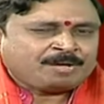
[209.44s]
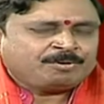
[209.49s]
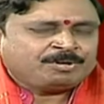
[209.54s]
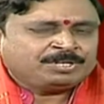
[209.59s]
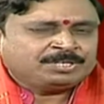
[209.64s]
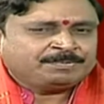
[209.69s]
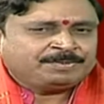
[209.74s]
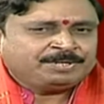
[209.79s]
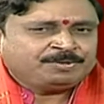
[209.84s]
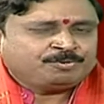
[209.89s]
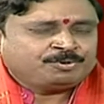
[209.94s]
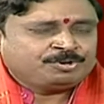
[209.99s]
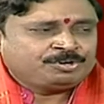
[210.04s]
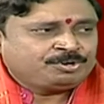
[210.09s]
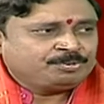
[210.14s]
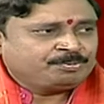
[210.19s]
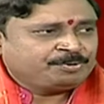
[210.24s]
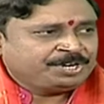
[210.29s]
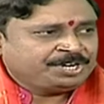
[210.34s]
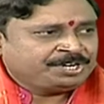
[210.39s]
కొంతమంది
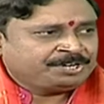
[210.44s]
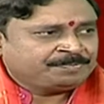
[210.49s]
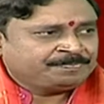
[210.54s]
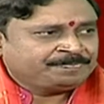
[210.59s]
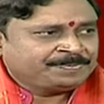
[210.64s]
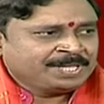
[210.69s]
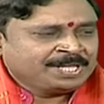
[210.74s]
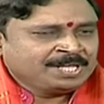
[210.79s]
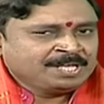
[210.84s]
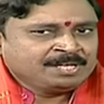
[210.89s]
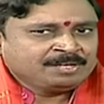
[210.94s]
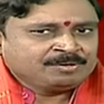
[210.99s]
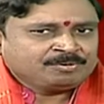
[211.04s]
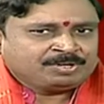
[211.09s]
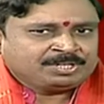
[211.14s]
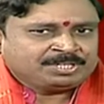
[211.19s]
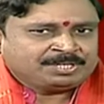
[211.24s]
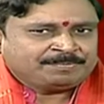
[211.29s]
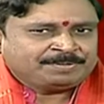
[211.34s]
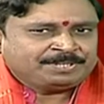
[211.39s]
ఒడ్లు పోయటం
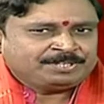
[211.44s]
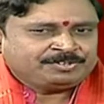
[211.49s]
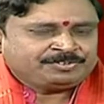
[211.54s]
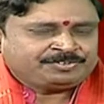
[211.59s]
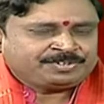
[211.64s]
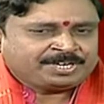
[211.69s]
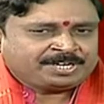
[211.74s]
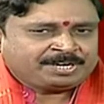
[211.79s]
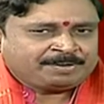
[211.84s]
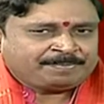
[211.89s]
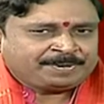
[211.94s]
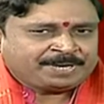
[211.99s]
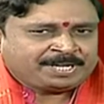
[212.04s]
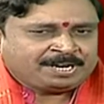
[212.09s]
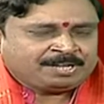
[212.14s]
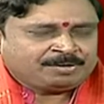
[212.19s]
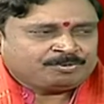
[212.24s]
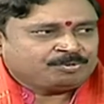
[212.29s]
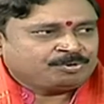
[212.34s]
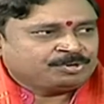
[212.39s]
కొంతమంది
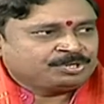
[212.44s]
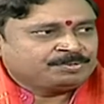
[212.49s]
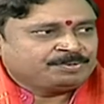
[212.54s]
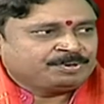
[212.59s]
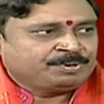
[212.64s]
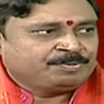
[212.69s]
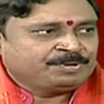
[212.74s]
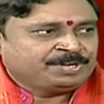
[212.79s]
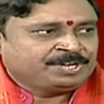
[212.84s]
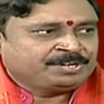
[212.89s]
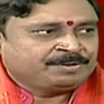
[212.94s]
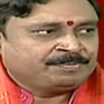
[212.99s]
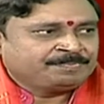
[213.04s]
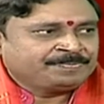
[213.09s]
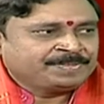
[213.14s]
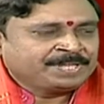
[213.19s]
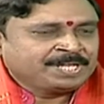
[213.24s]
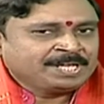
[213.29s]
వచ్చేటప్పటికల్లా గోధుమలు పోయటం